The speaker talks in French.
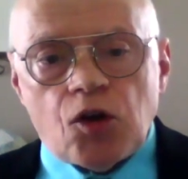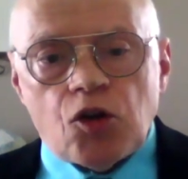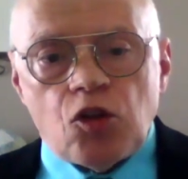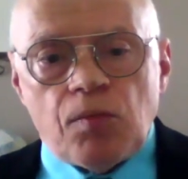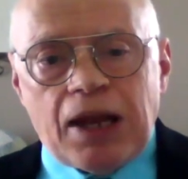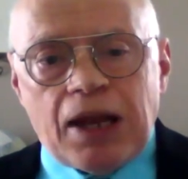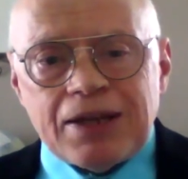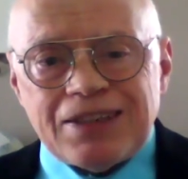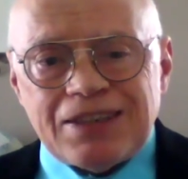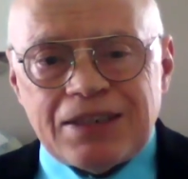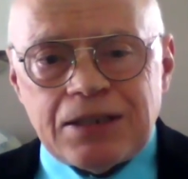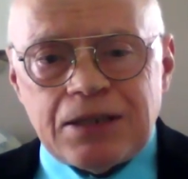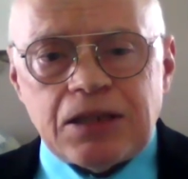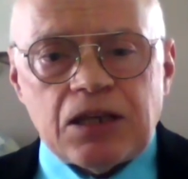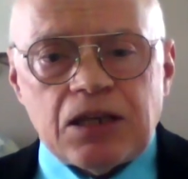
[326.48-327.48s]
Une
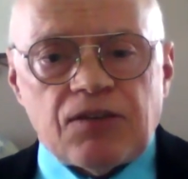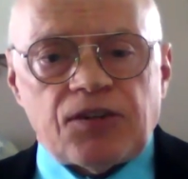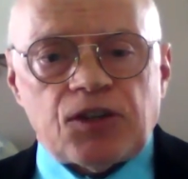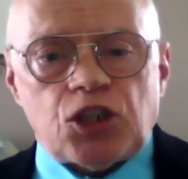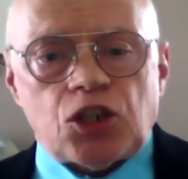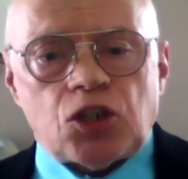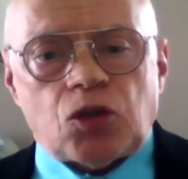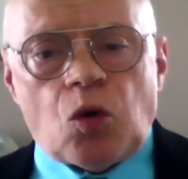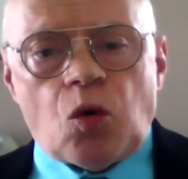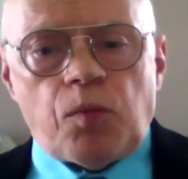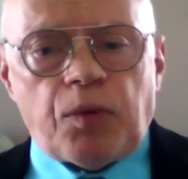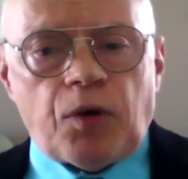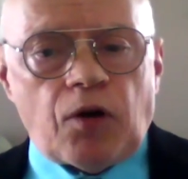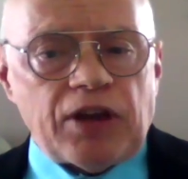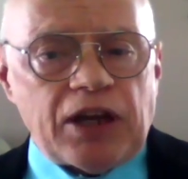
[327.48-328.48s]
maladie des végétaux
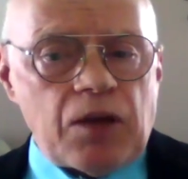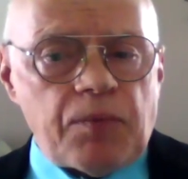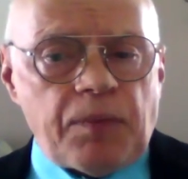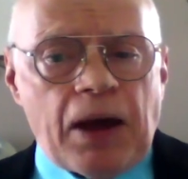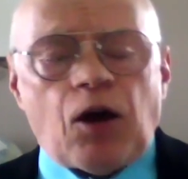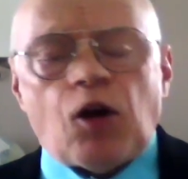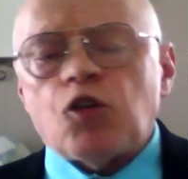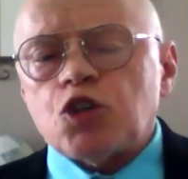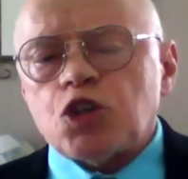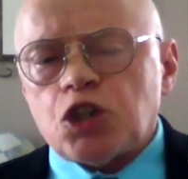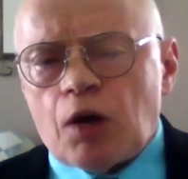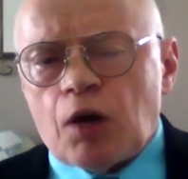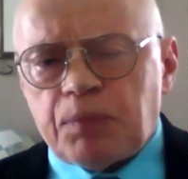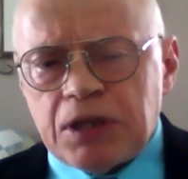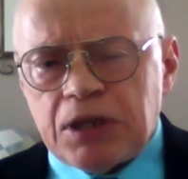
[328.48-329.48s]
provoquée par un
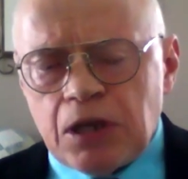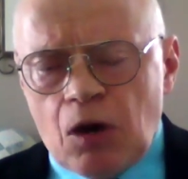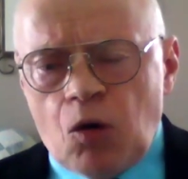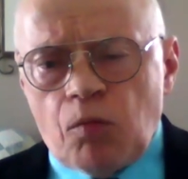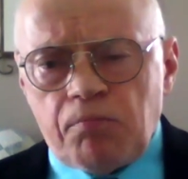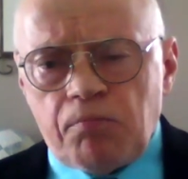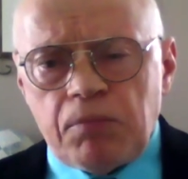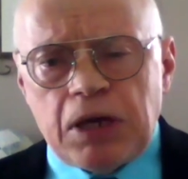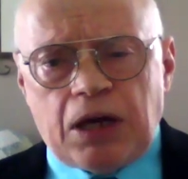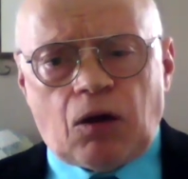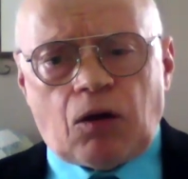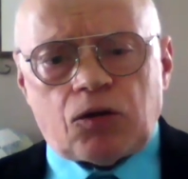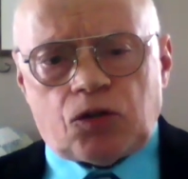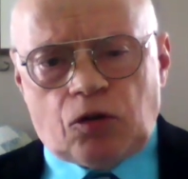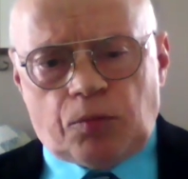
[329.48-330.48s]
champignon
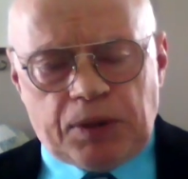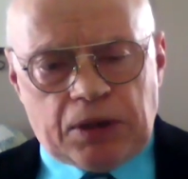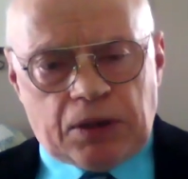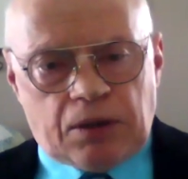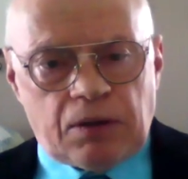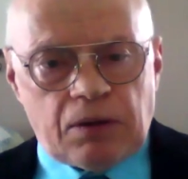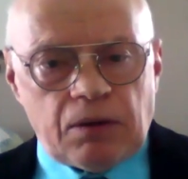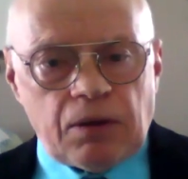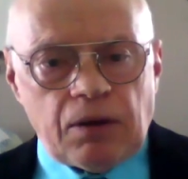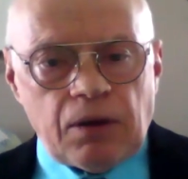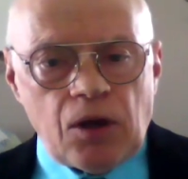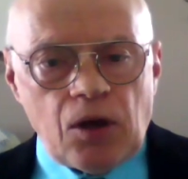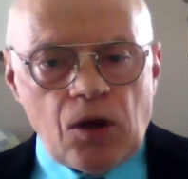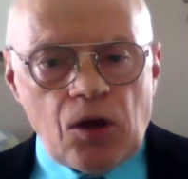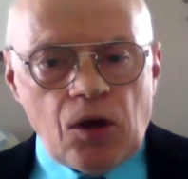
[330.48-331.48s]
microscopique.
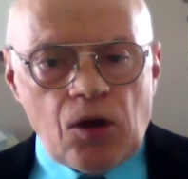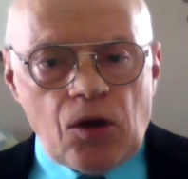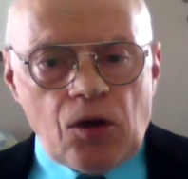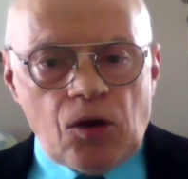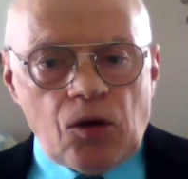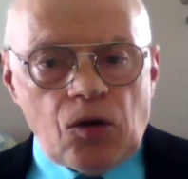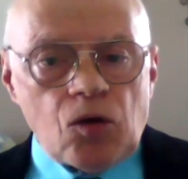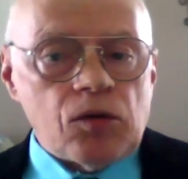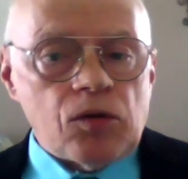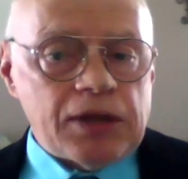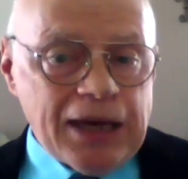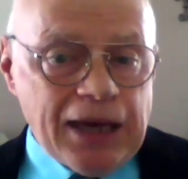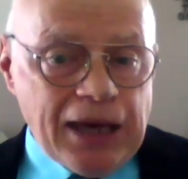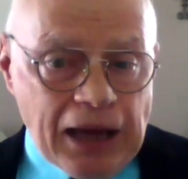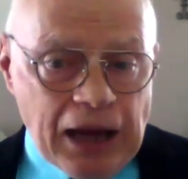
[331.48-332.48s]
Une
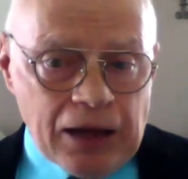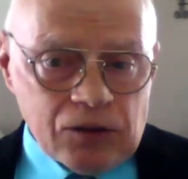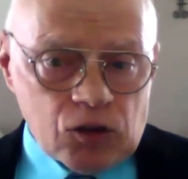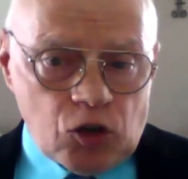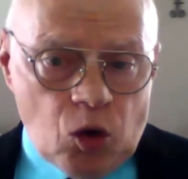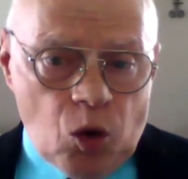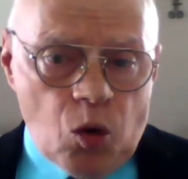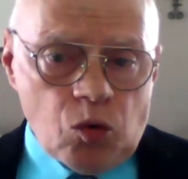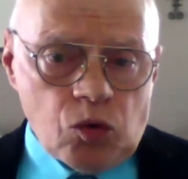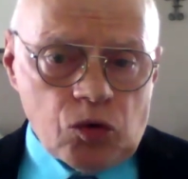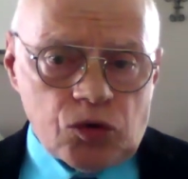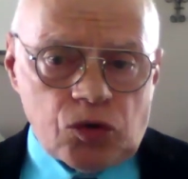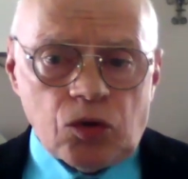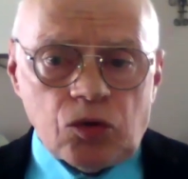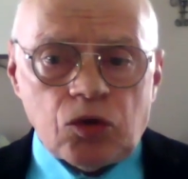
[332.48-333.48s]
des grandes
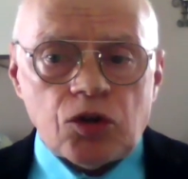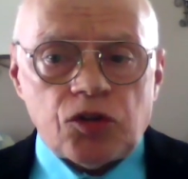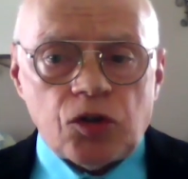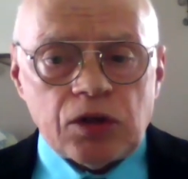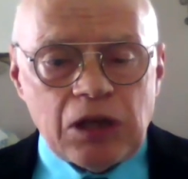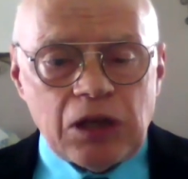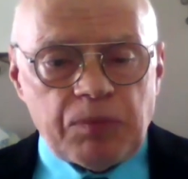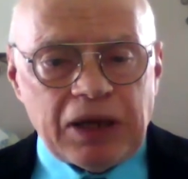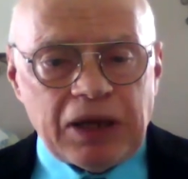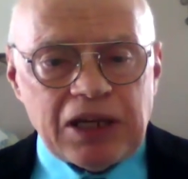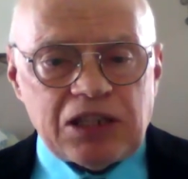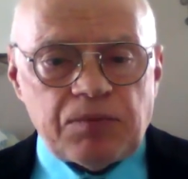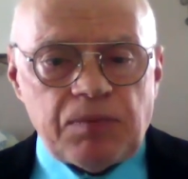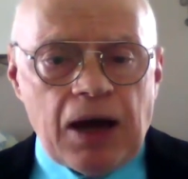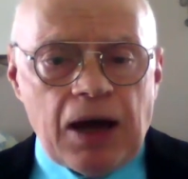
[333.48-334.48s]
causes de ce
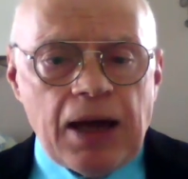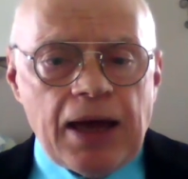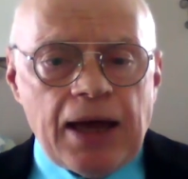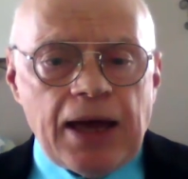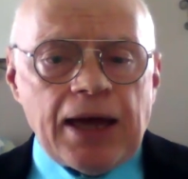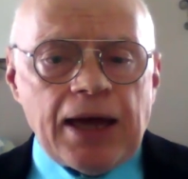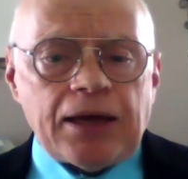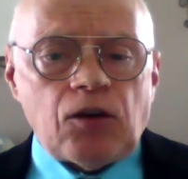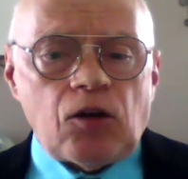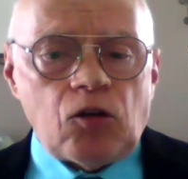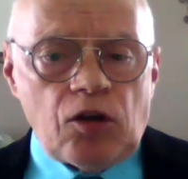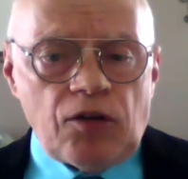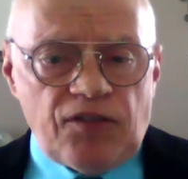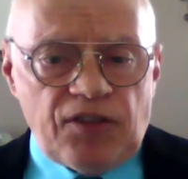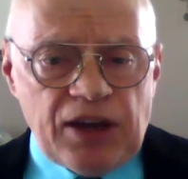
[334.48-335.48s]
dépérissement est que
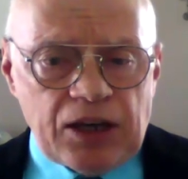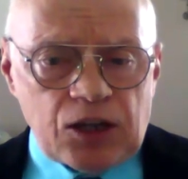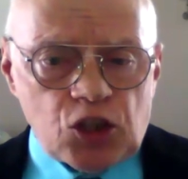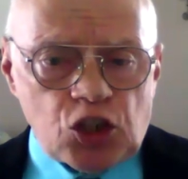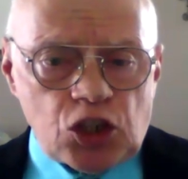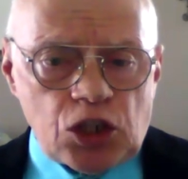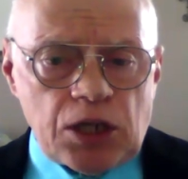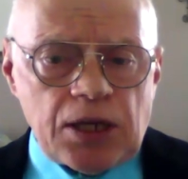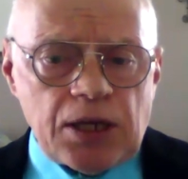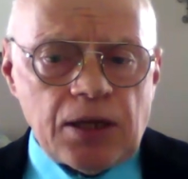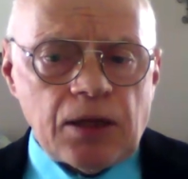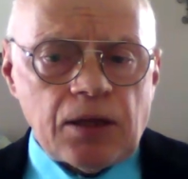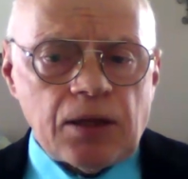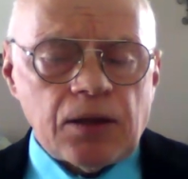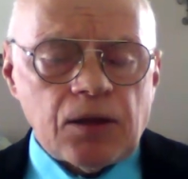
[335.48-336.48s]
le verger
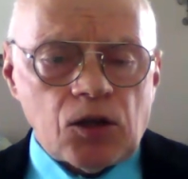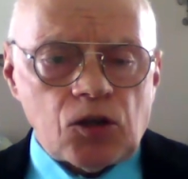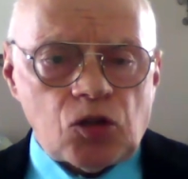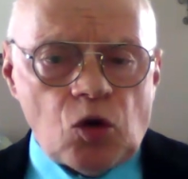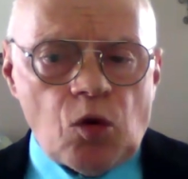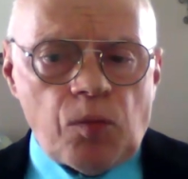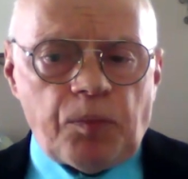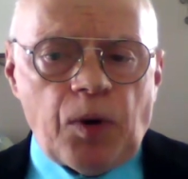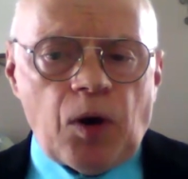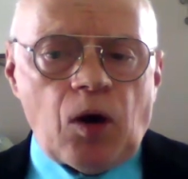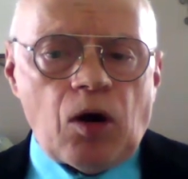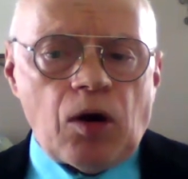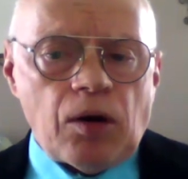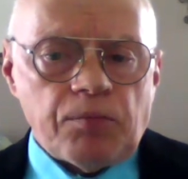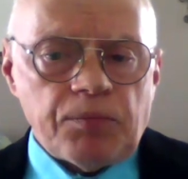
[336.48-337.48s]
ne sont
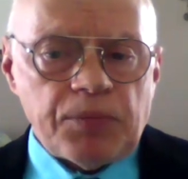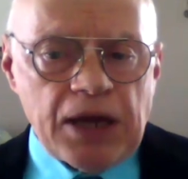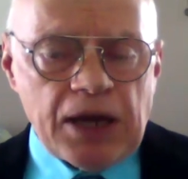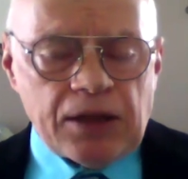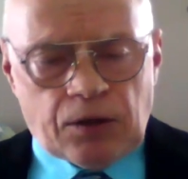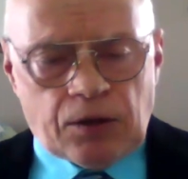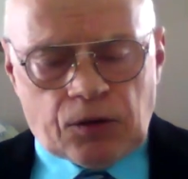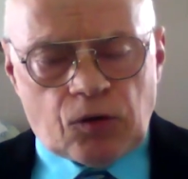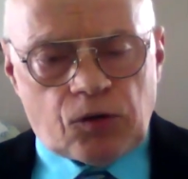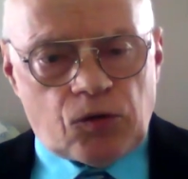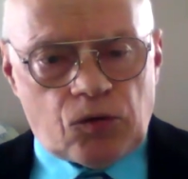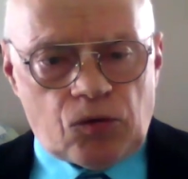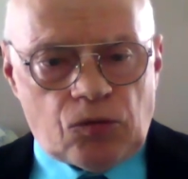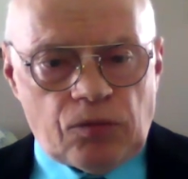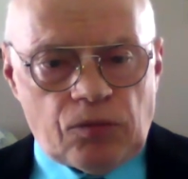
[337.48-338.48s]
pas bien
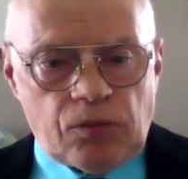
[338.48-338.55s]
entretenus,